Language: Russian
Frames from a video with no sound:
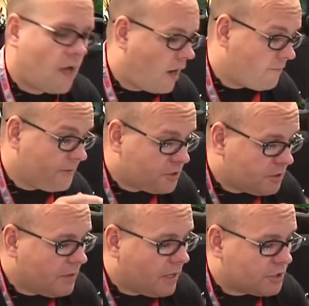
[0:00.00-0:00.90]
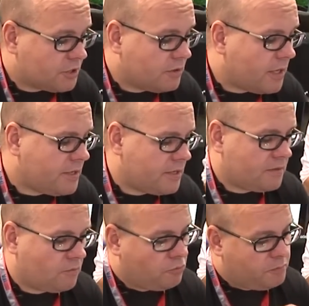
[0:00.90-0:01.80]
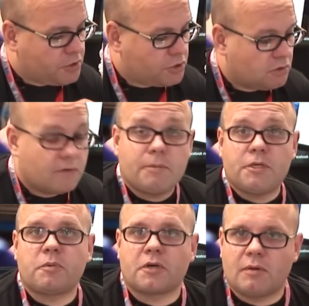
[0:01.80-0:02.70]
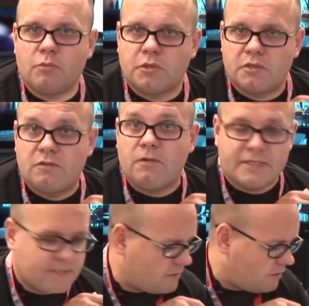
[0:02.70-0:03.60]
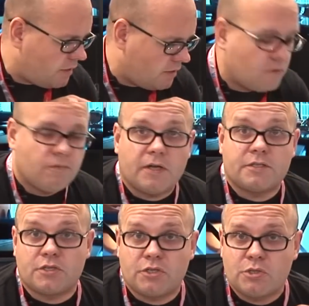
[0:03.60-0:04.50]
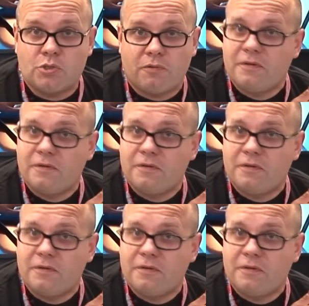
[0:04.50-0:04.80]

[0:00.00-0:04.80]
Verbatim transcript: А в режиме ожидания он пишет, что вообще проработает 20 дней и 20 часов.